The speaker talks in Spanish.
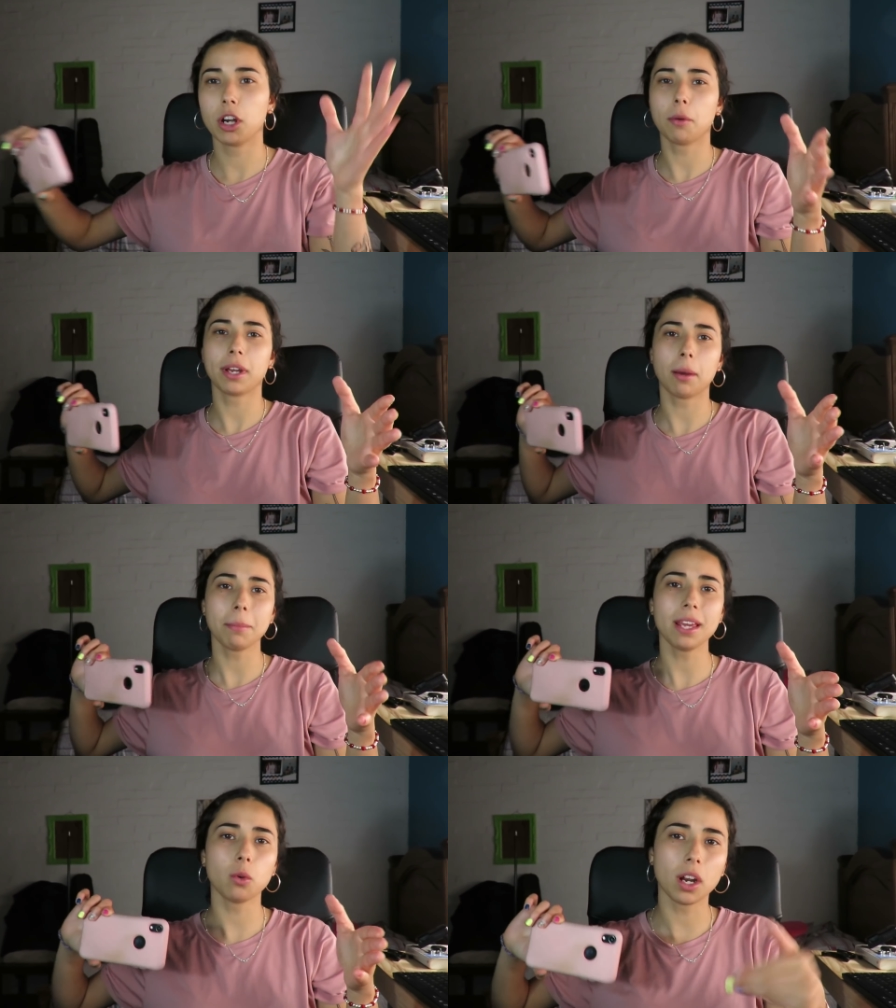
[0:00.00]
Bueno, me
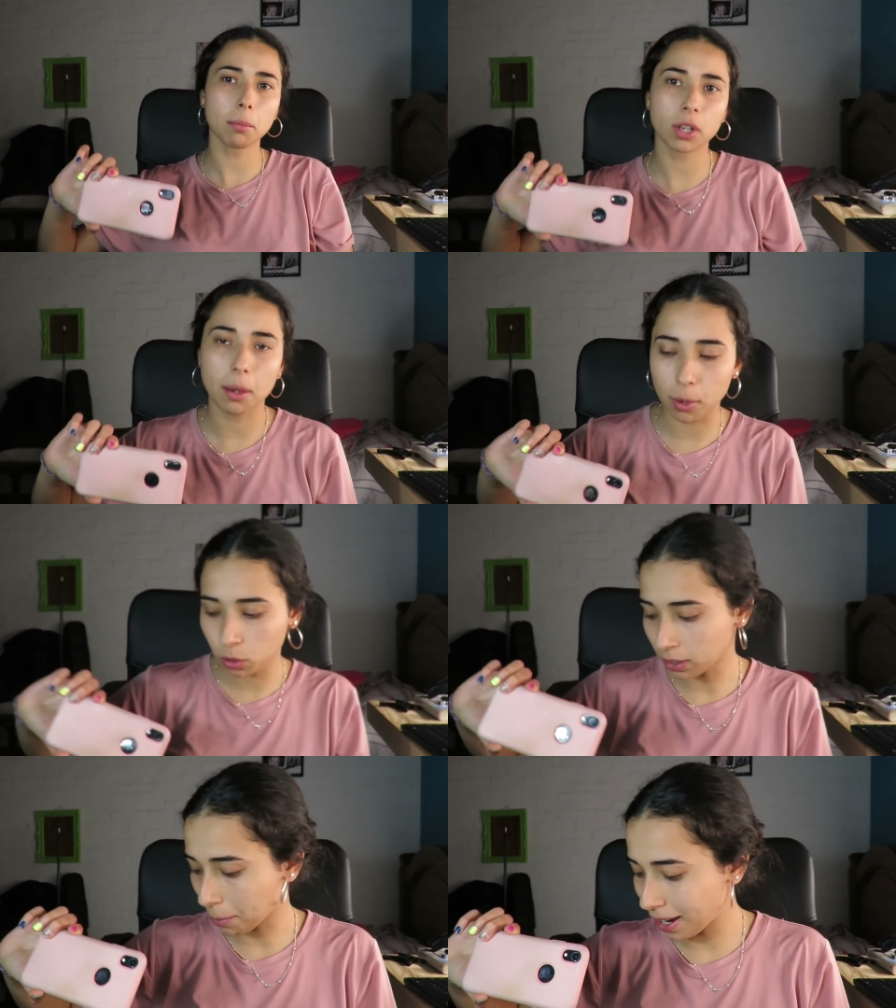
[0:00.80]
cambié de lugar porque me
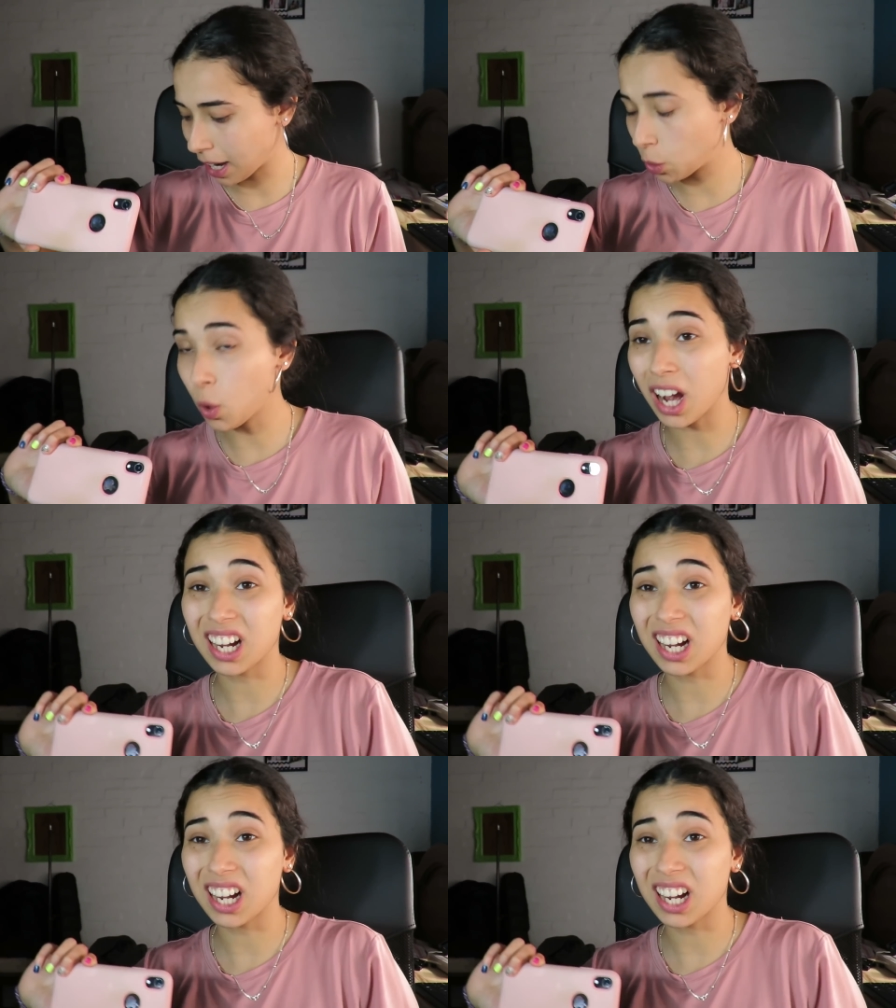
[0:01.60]
gusta más la luz